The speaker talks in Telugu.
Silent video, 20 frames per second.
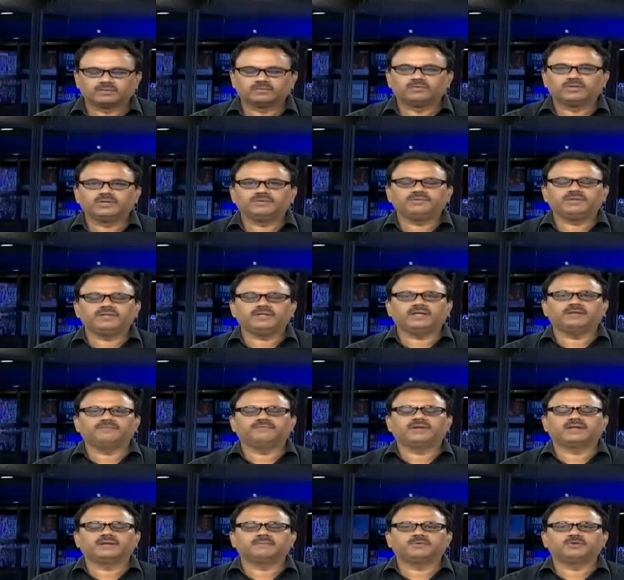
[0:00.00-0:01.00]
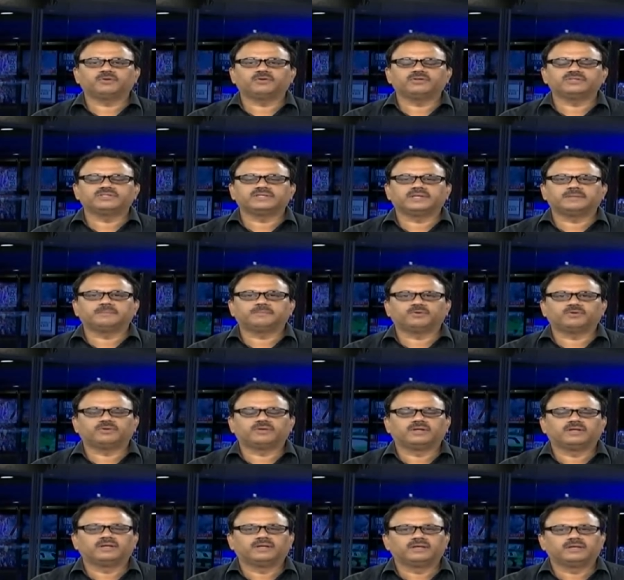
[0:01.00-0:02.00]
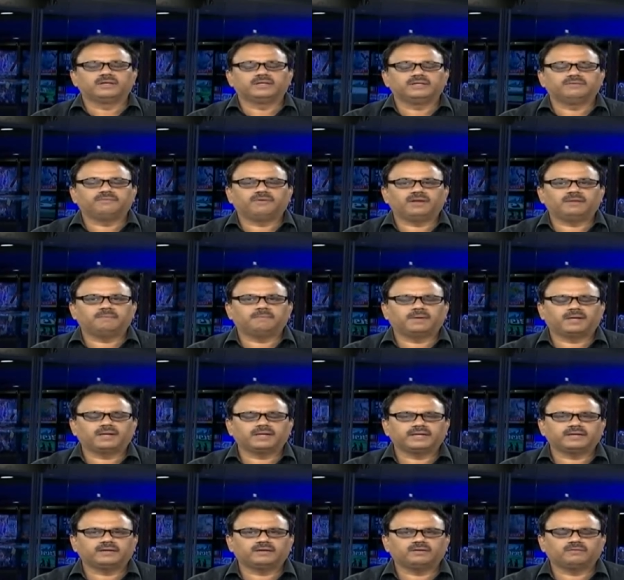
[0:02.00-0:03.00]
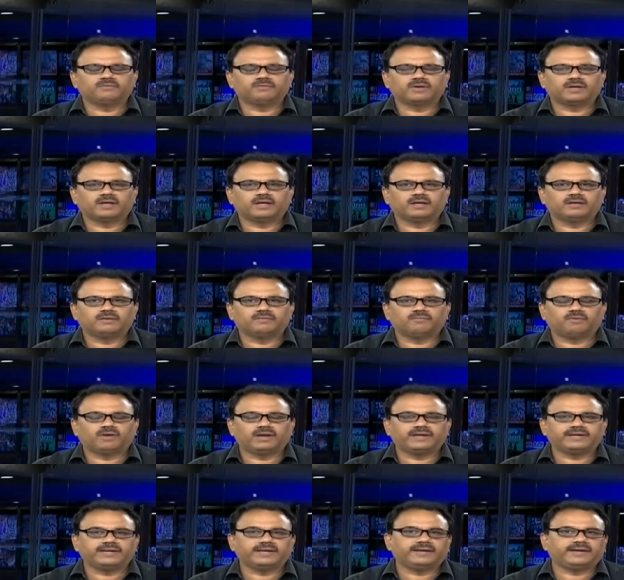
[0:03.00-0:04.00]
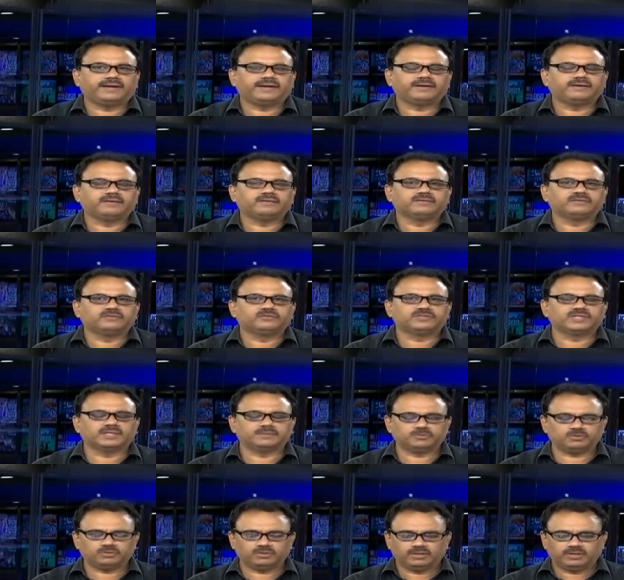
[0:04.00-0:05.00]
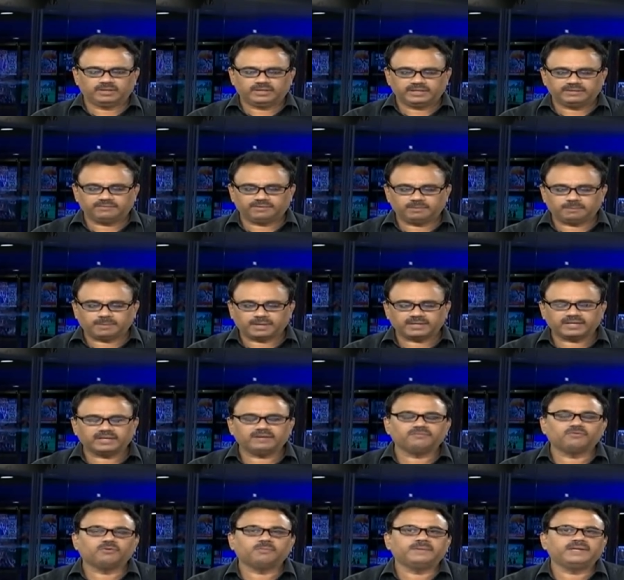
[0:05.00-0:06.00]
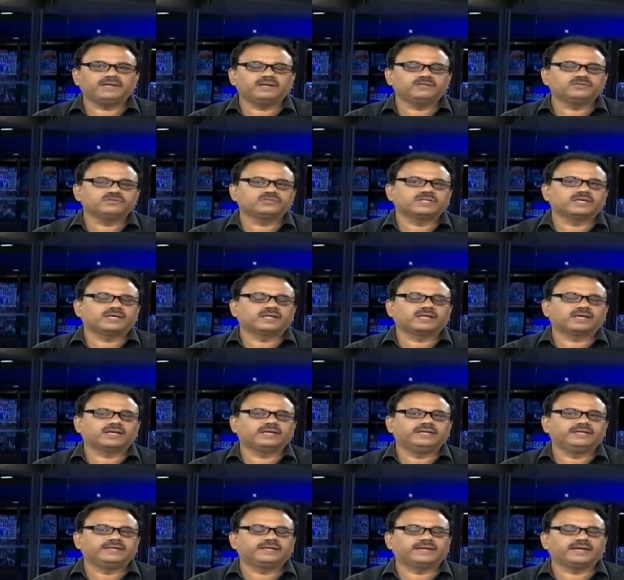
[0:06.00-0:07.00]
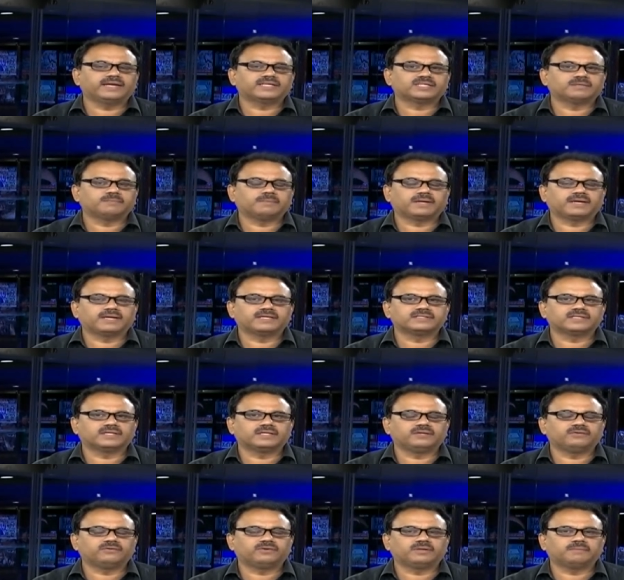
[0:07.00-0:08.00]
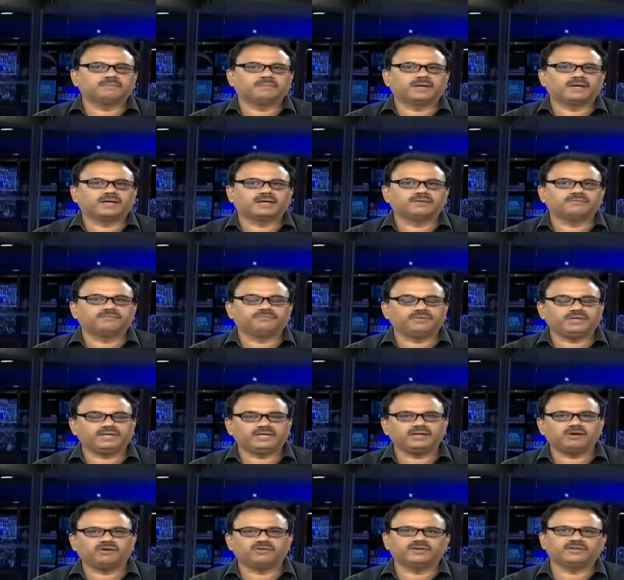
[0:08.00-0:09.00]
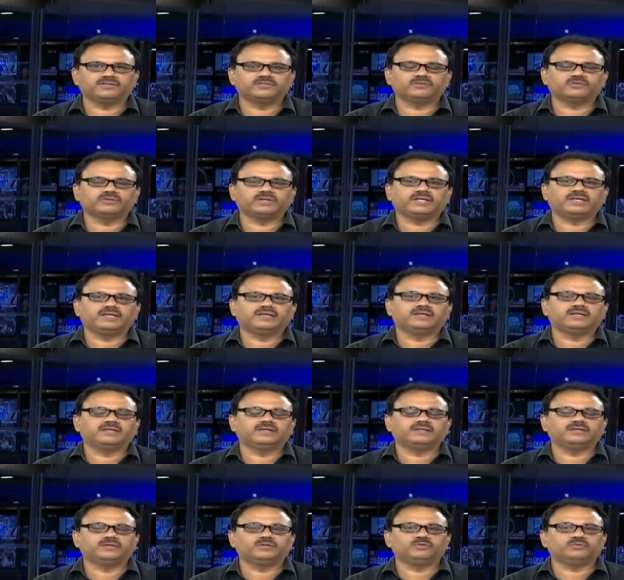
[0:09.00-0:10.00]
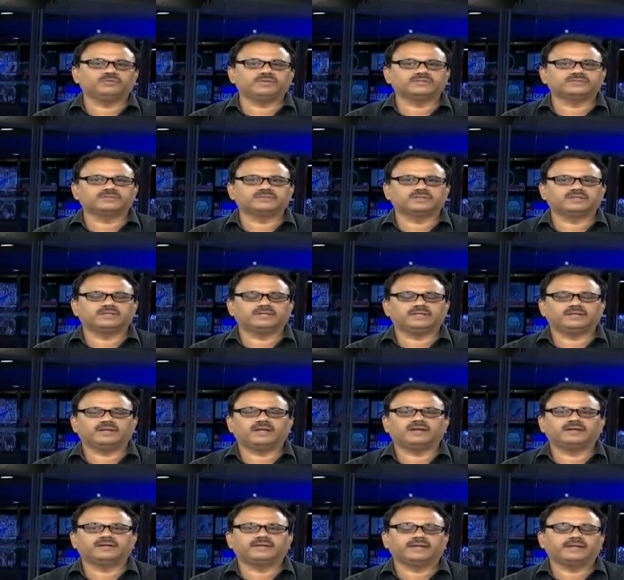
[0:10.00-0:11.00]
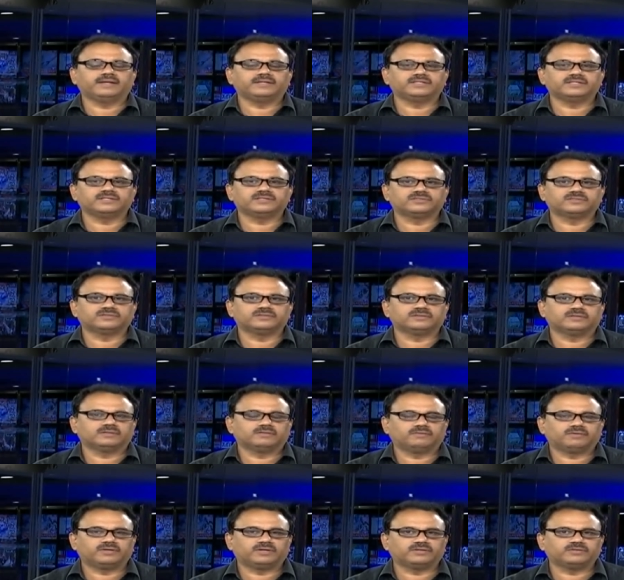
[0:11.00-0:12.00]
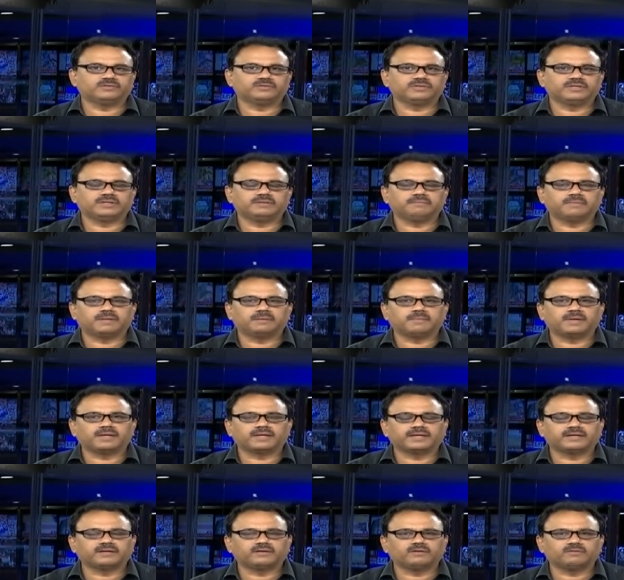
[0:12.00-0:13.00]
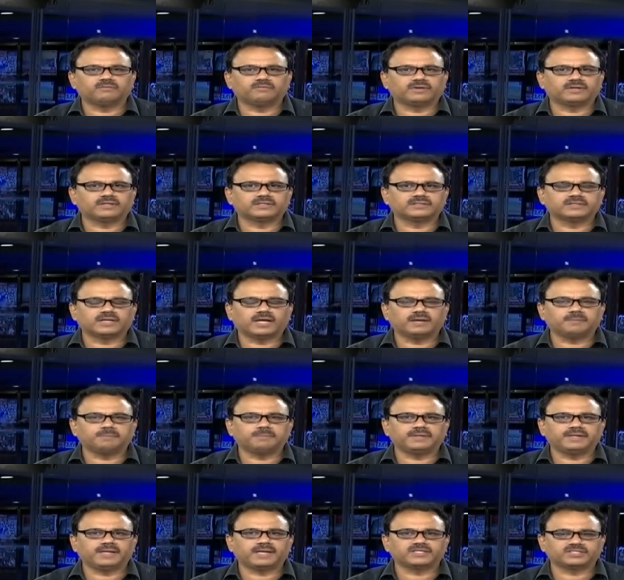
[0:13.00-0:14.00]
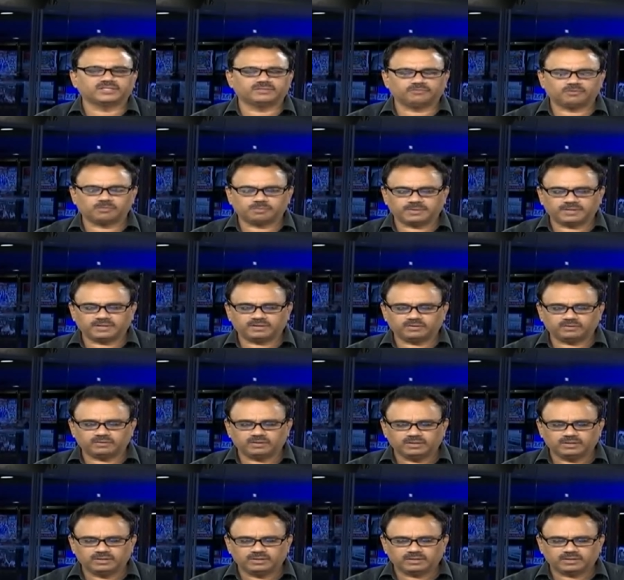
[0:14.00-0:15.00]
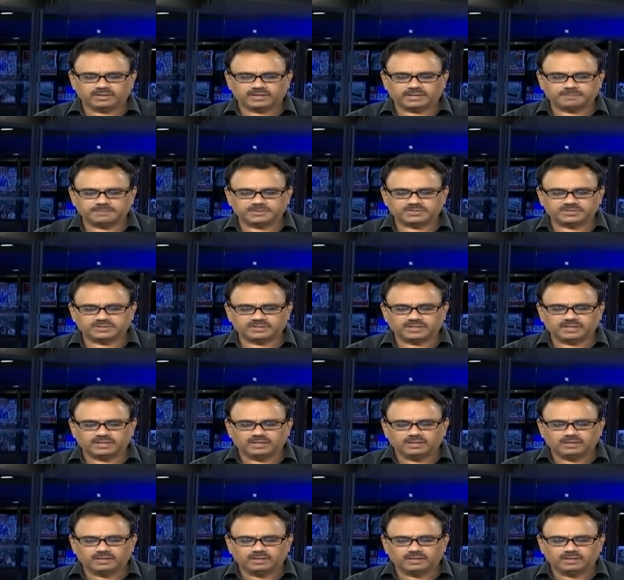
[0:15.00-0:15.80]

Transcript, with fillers: గుడ్ ఈవినింగ్ అండ్ వెల్కమ్ టు క్లోజింగ్ రిపోర్ట్ ఇవాళ మార్కెట్లో ఒక వాలటైల్ ట్రెండ్ చూసాము ఇవాళ మార్కెట్ ఓపెనింగ్లో చూస్తే కనుక ఇంటర్నేషనల్ మార్కెట్స్ అన్నీ కూడా బాగా వీక్గా ఉండడంతో యుఎస్ ఇరాన్ టెన్షన్స్ ఉండడంతో మన మార్కెట్లో ఒక షార్ప్ రియాక్షన్ ఓపెనింగ్లో కనిపించింది